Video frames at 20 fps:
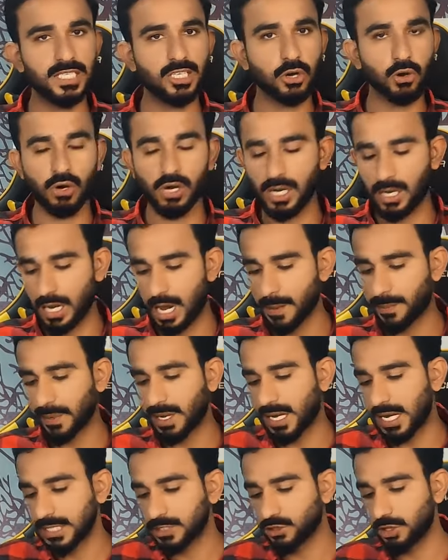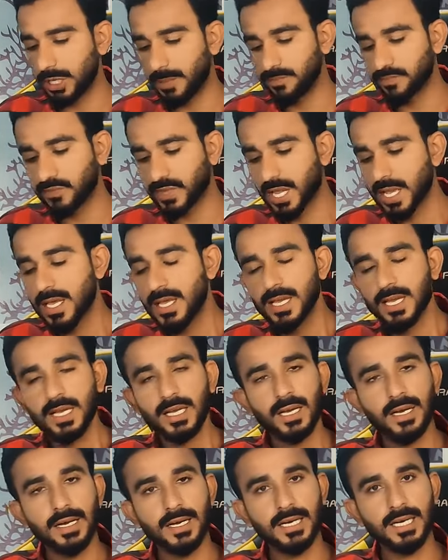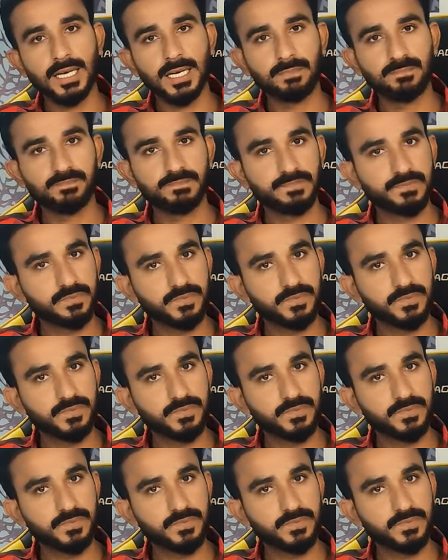बचे और आपका जो है आ,